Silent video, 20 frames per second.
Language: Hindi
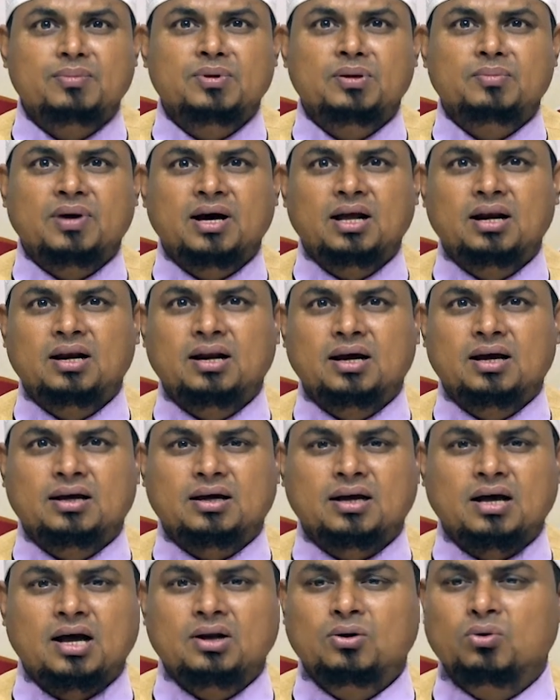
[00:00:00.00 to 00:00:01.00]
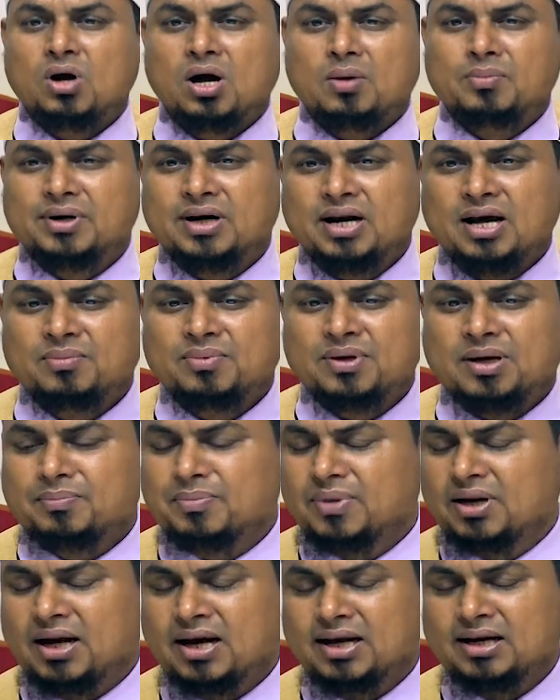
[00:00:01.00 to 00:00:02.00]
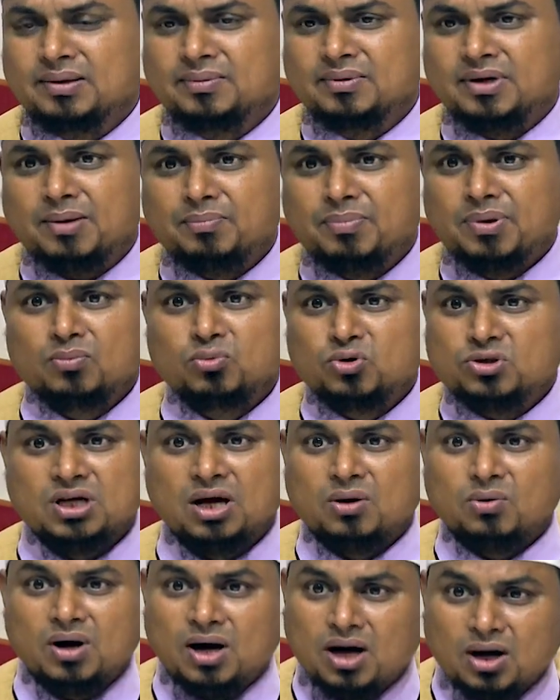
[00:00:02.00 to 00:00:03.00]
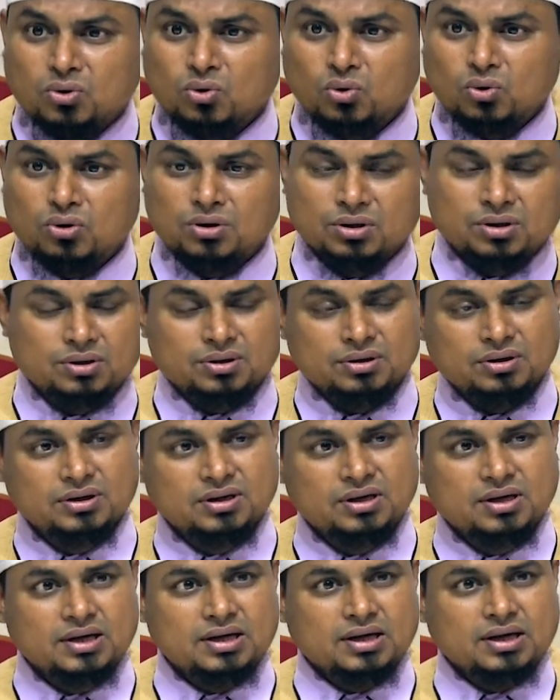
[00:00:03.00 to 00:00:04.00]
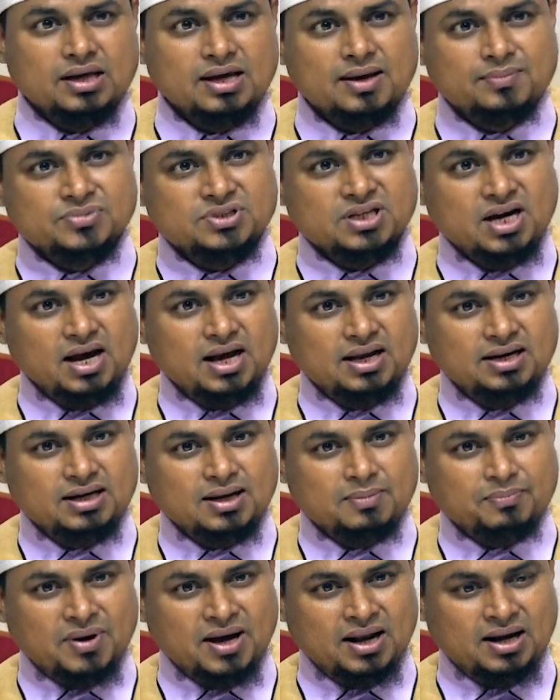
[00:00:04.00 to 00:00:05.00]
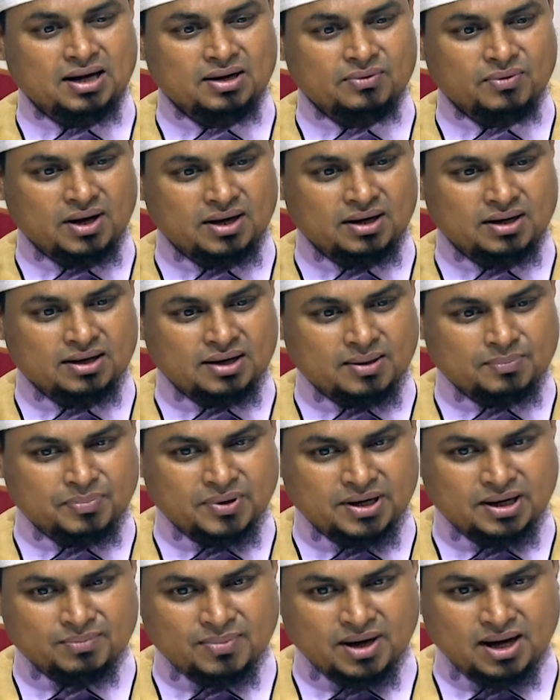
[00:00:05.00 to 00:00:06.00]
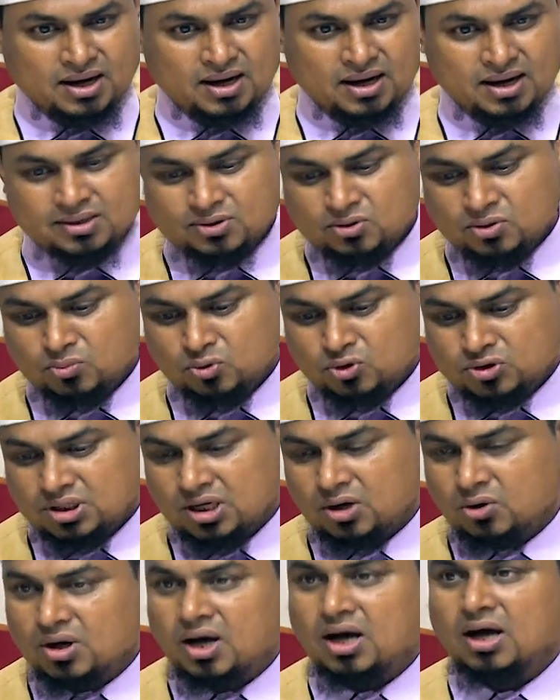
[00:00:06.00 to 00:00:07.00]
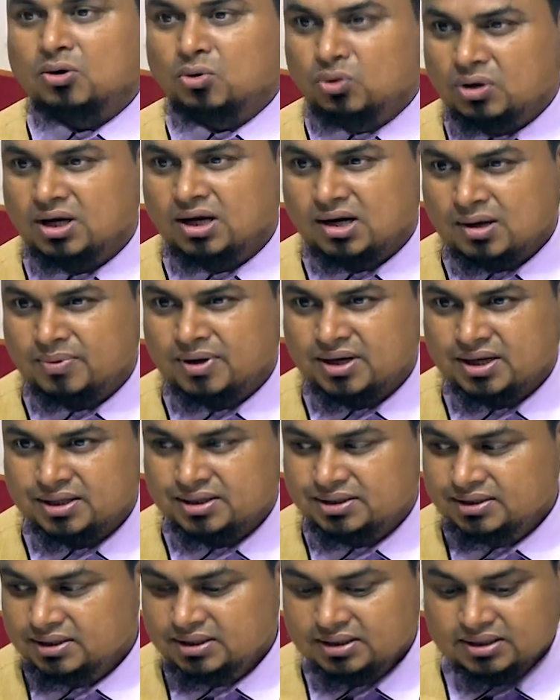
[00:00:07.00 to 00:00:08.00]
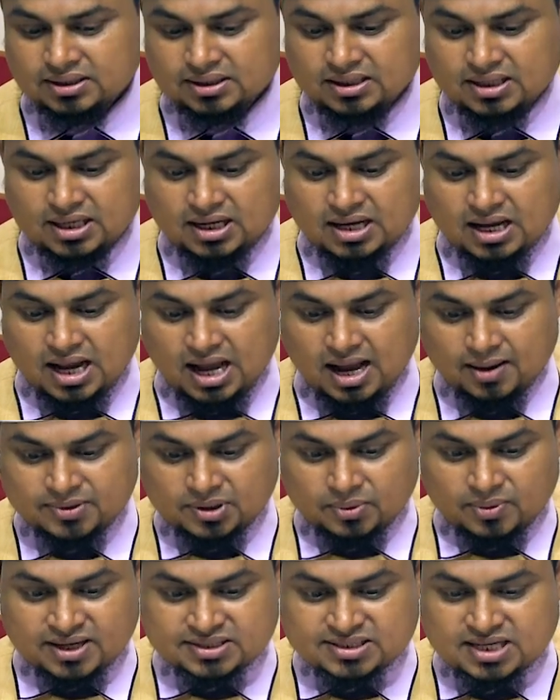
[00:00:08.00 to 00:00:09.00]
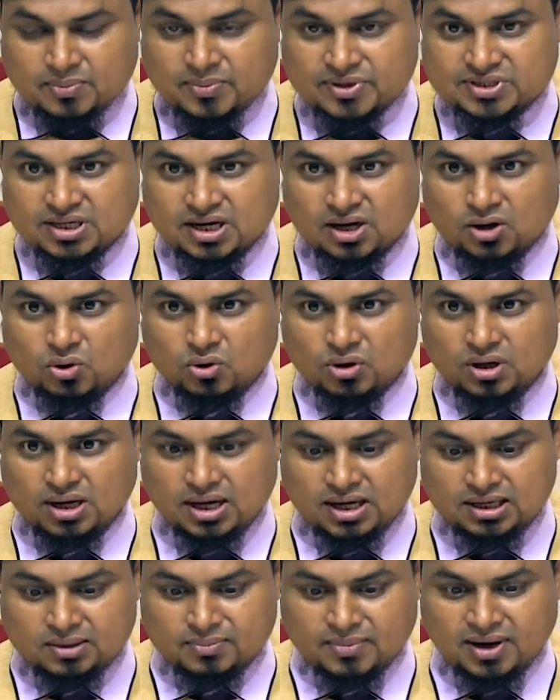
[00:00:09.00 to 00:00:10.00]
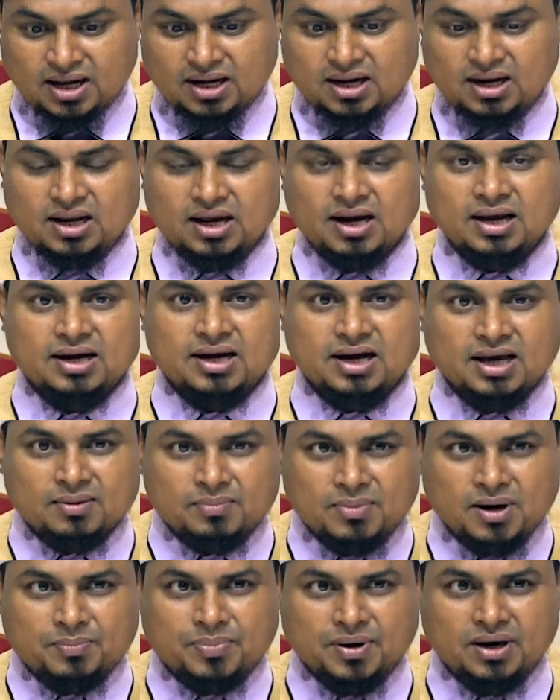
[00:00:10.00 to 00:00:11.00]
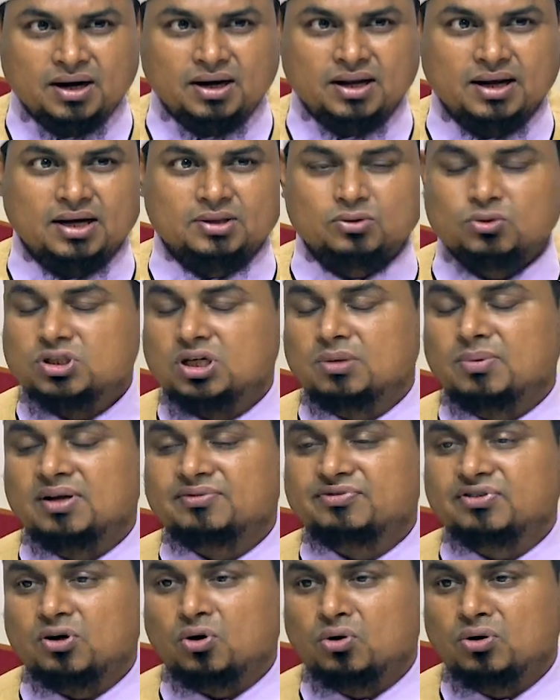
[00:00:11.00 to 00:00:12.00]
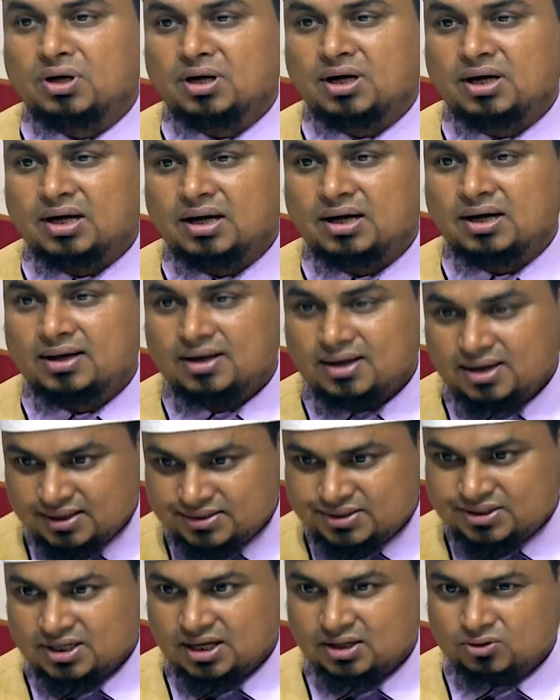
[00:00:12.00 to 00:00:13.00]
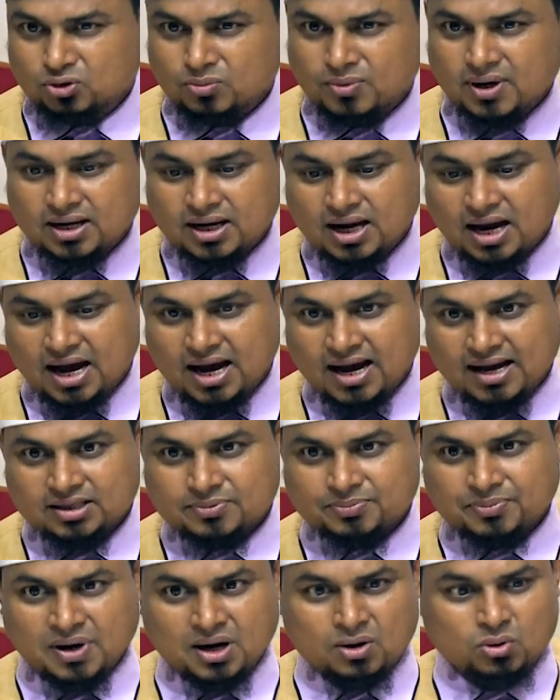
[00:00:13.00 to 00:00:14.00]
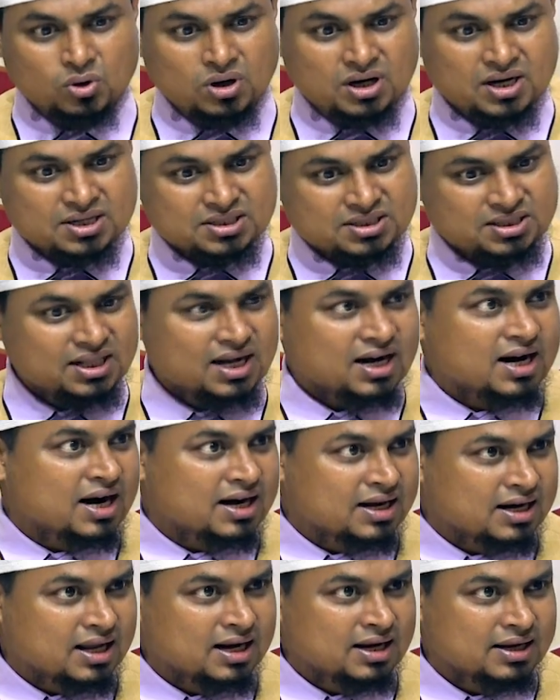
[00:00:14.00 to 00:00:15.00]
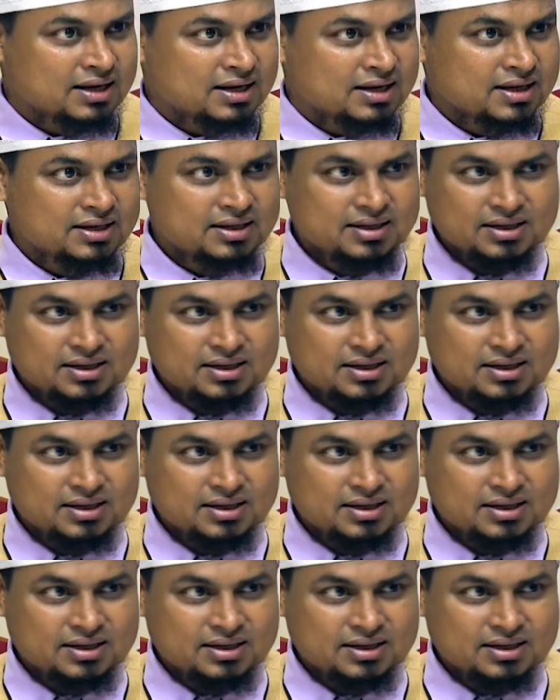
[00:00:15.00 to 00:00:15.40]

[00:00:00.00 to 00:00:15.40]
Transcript: हम ईमान लाए कालू आमन्ना आलिम रब मूसा व हारून कि हम जहान के पालने वाले रब पर ईमान लाए जो मूसा और हारून का रब है अब जब ऐसा मसला हो गया ईमान ले आए कलमा पढ़ लिया तो उसके बाद फिरौन ने कहा अच्छा तुम्हारे हाथ पांव उल्टे सीधा काट डालेंगे